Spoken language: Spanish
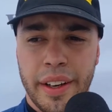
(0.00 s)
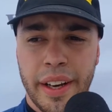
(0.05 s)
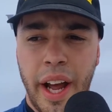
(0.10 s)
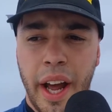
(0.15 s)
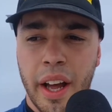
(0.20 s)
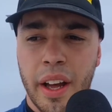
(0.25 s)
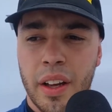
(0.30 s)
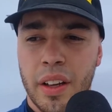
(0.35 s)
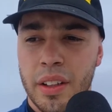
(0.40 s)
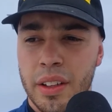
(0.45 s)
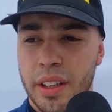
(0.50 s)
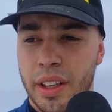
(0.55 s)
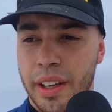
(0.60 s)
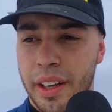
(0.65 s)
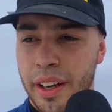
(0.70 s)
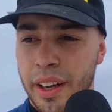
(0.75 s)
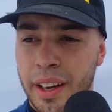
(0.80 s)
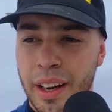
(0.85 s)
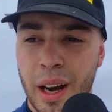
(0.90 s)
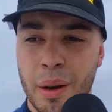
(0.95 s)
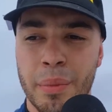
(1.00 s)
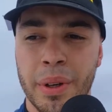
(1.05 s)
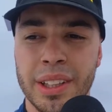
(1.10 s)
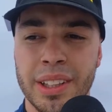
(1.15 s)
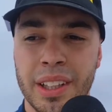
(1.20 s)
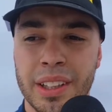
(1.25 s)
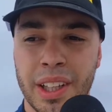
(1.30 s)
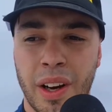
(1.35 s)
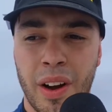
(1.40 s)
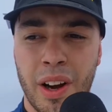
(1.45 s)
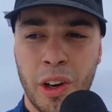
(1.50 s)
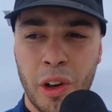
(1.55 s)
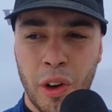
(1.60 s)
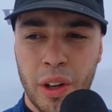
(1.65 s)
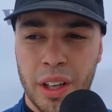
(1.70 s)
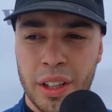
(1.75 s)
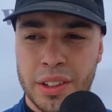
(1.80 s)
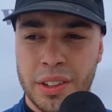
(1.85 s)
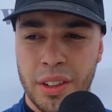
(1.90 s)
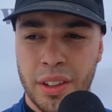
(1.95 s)
nada, eh, realmente el
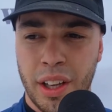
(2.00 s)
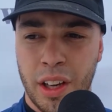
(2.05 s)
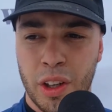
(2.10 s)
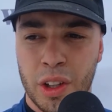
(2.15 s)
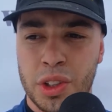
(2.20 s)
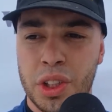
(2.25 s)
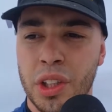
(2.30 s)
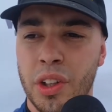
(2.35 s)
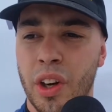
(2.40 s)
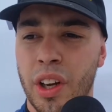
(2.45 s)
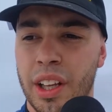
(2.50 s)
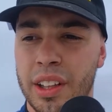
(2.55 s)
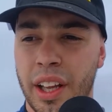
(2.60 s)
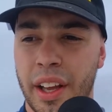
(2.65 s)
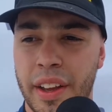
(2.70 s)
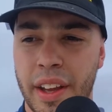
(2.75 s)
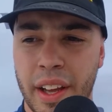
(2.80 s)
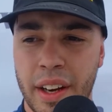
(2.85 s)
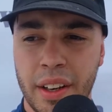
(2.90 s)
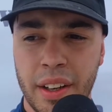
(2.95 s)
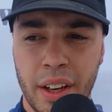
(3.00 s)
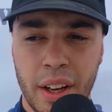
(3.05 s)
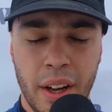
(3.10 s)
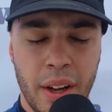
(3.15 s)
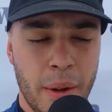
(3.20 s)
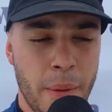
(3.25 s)
trabajo de, los chicos del taller,